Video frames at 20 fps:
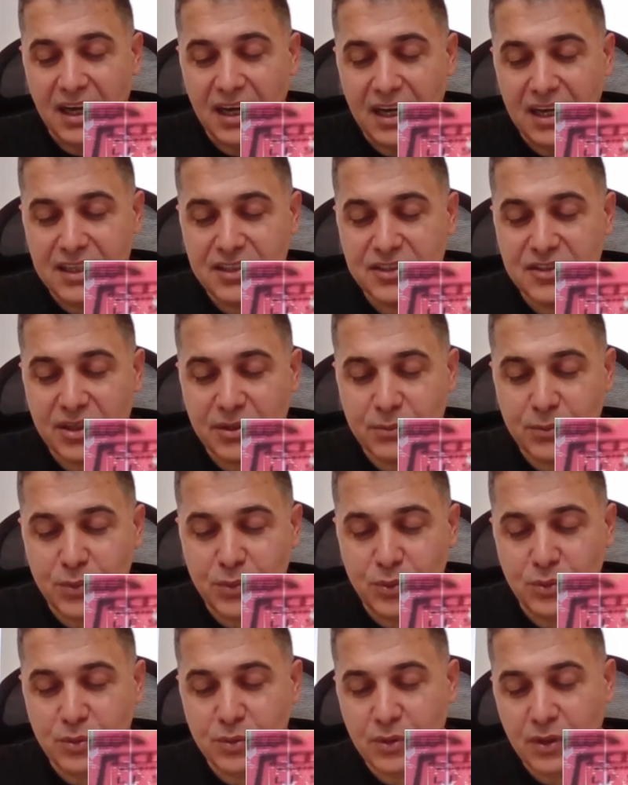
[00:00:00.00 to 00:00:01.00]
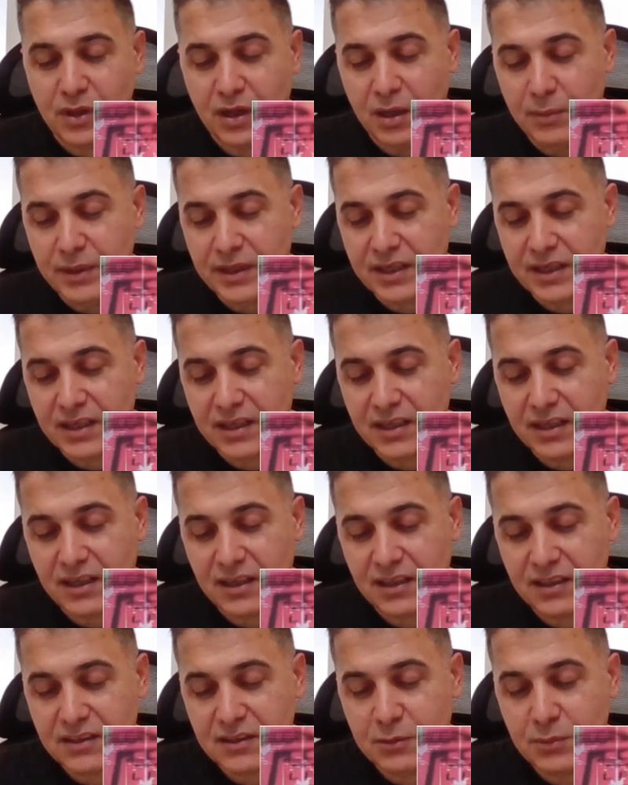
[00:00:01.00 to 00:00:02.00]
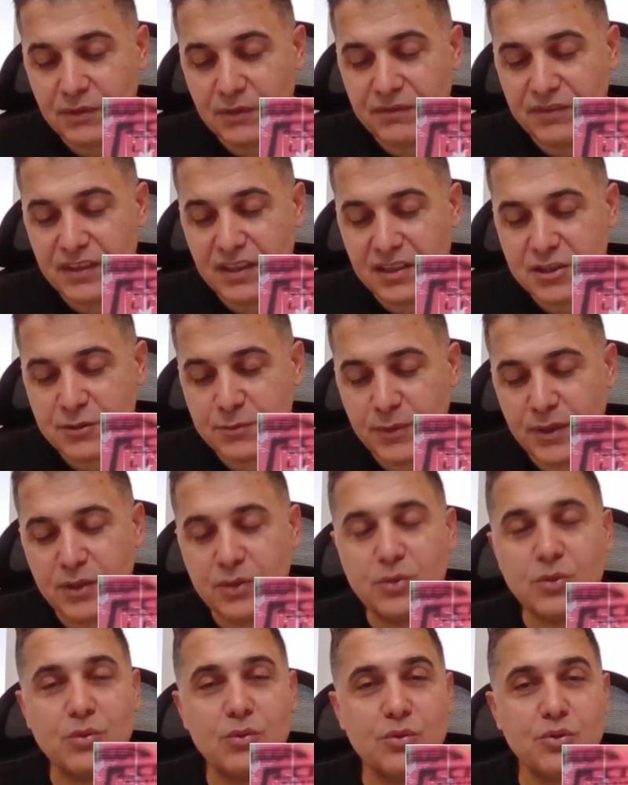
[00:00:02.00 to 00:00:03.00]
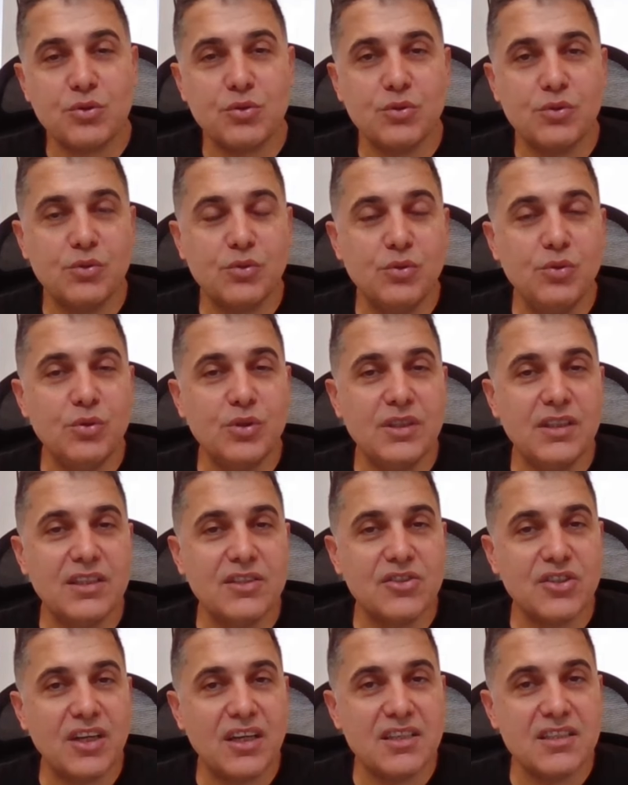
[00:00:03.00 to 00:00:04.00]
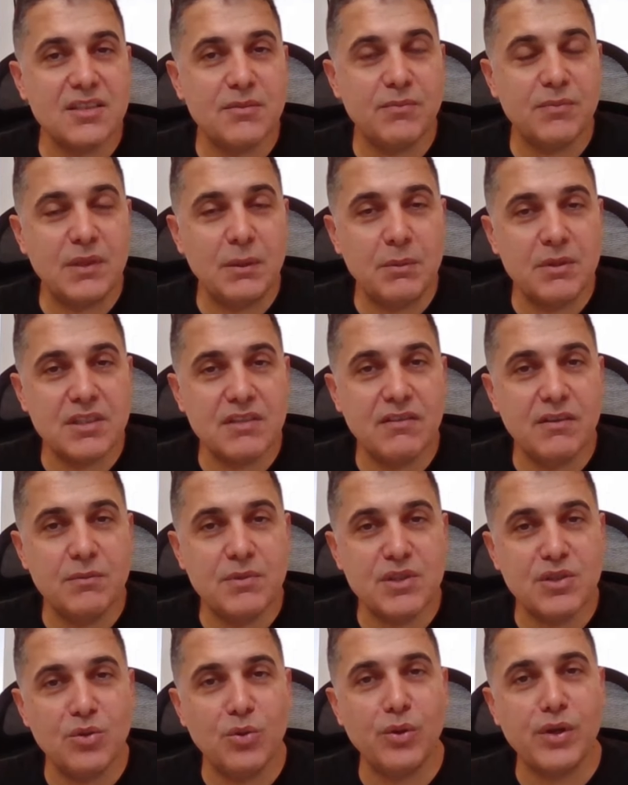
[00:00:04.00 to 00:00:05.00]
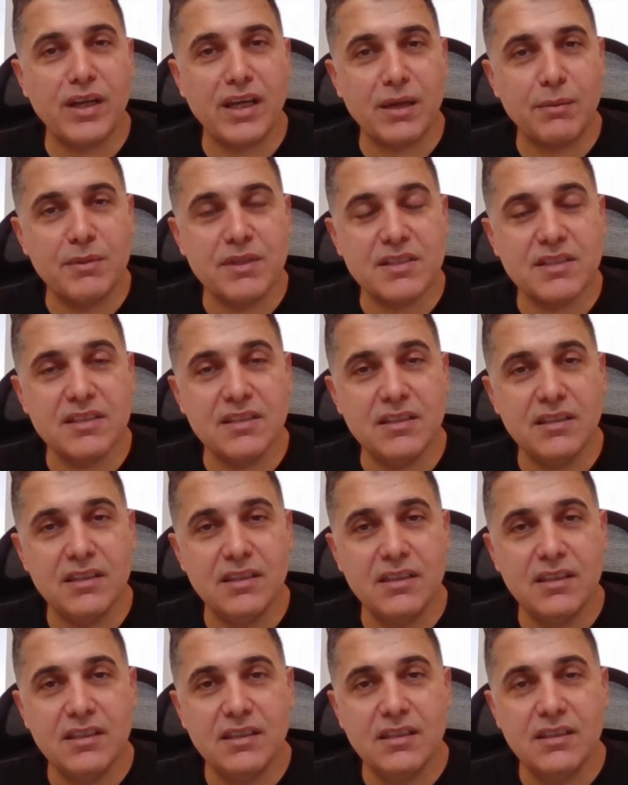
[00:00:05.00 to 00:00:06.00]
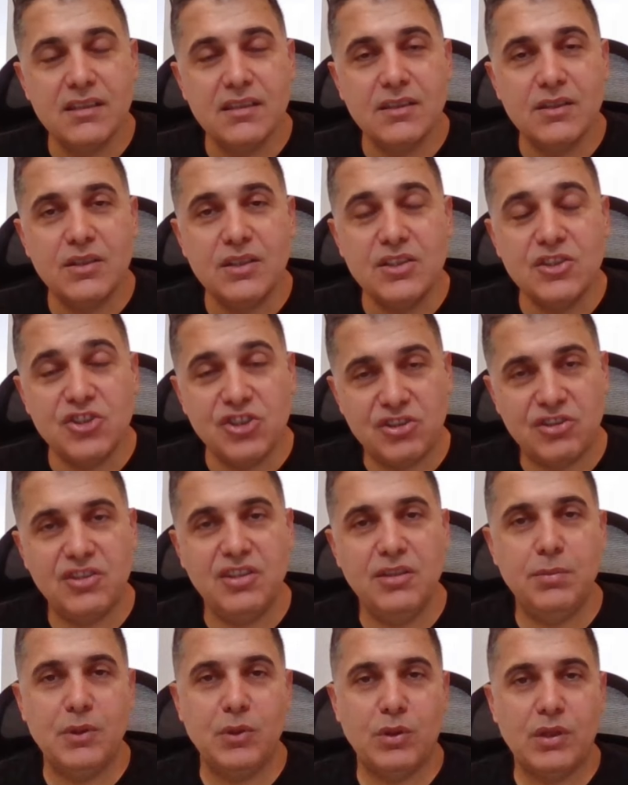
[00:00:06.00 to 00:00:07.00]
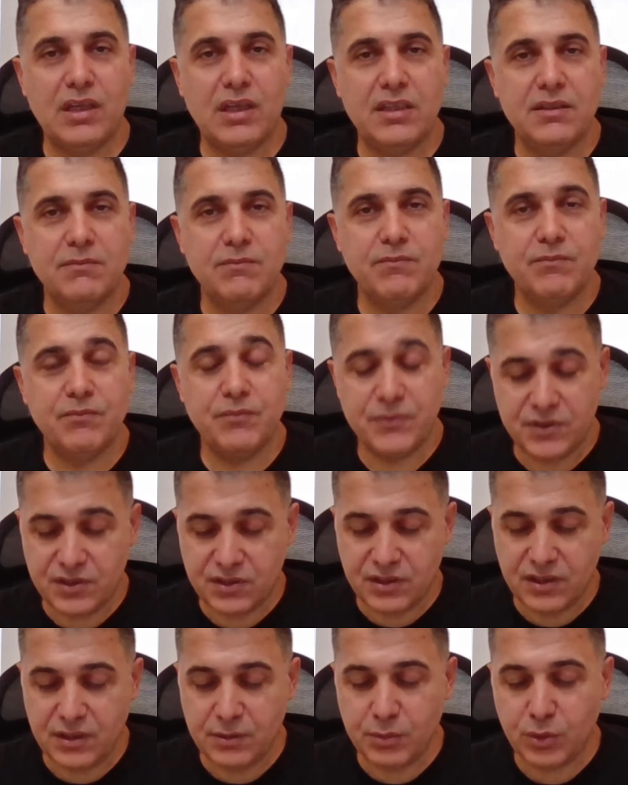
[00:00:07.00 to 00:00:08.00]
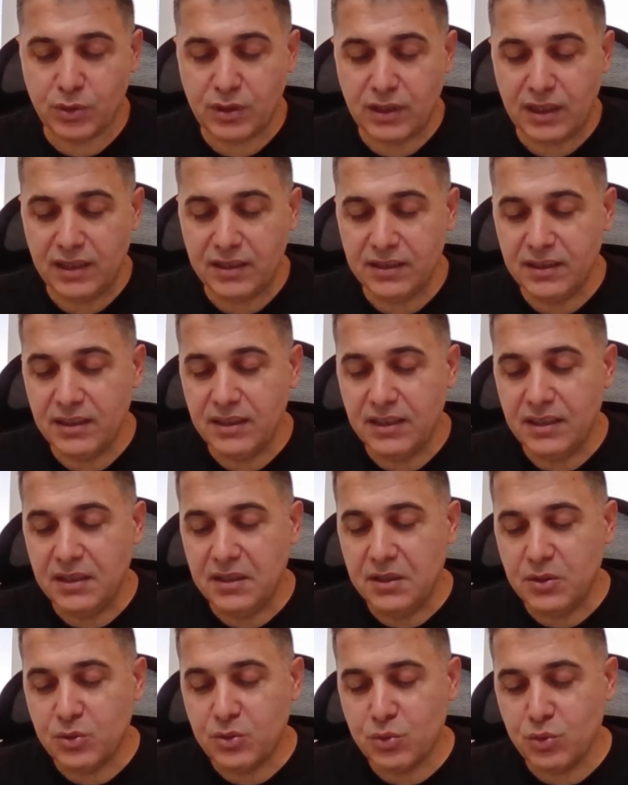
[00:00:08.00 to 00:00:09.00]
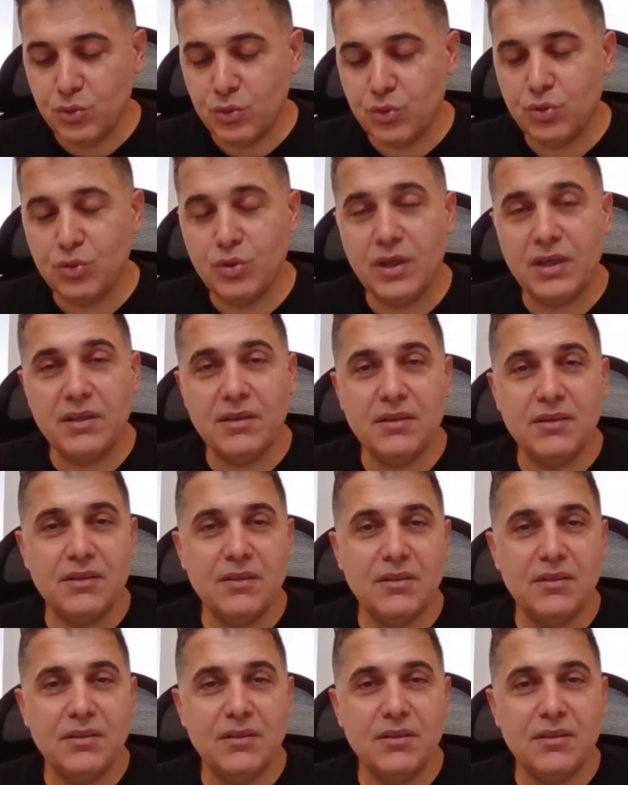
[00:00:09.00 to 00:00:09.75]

Ancak bu Amerikan Kalkınma Finansman Kuruluşu'nun Türkiye cazip demesi ve bizi önermesi ciddi bir olay. Ciddi bir olay. Çünkü